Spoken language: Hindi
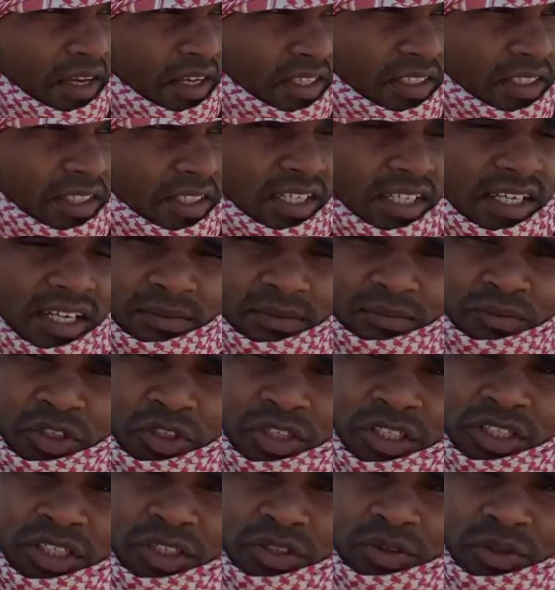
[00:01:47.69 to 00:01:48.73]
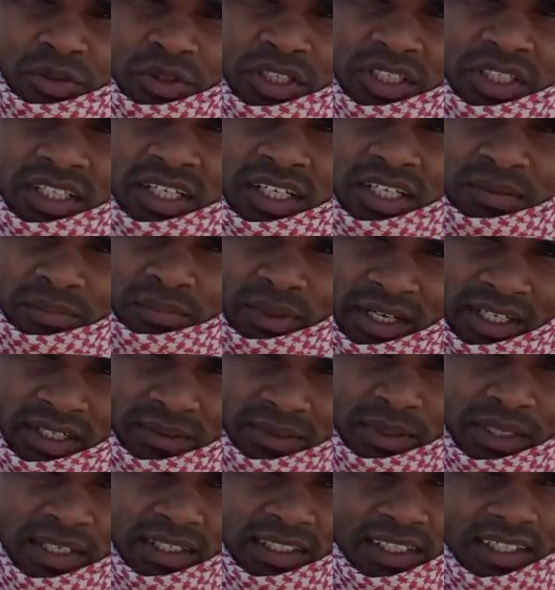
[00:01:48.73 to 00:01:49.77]
इसलिए हम जो है कि थोड़ी देर बैठ
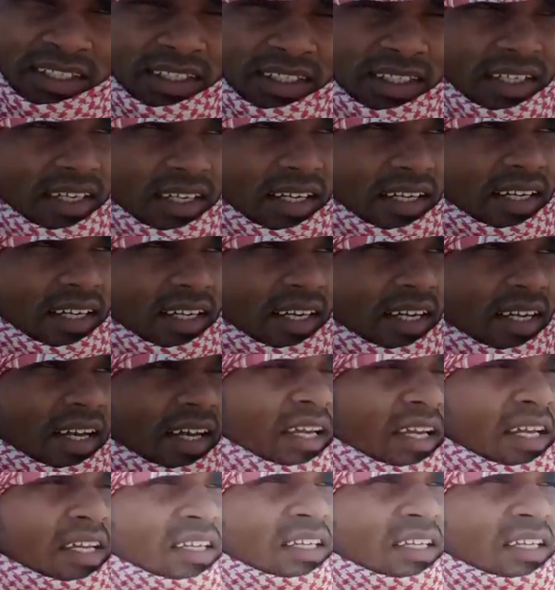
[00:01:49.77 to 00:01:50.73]
बैठ कर के कर रहे हैं